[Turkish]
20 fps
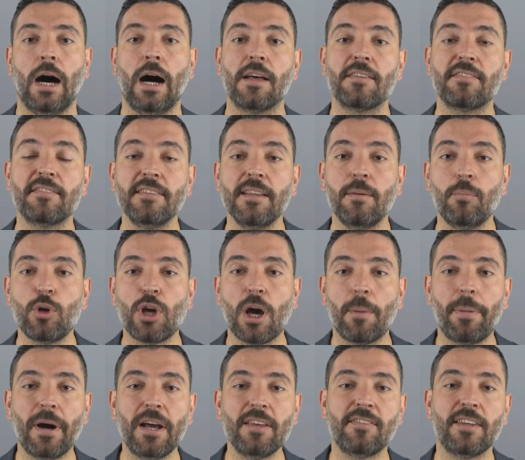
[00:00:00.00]
Aslında bu
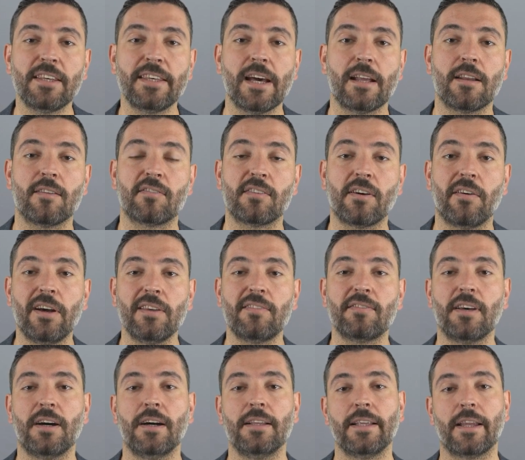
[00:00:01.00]
yapay zekanın savaş
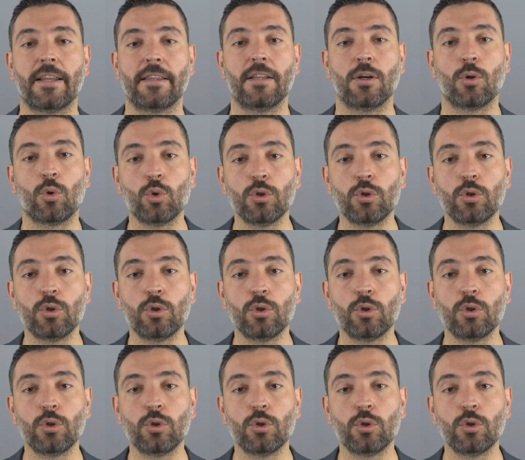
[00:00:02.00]
sahalarında